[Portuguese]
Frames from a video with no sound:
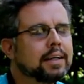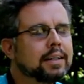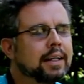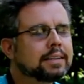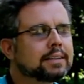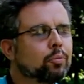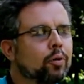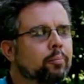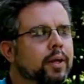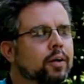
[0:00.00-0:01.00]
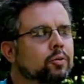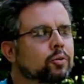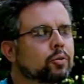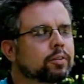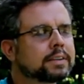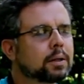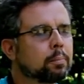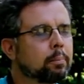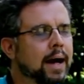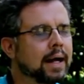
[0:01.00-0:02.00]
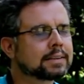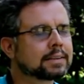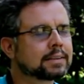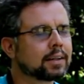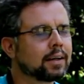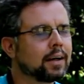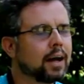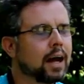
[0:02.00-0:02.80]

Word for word: E nesse momento você passa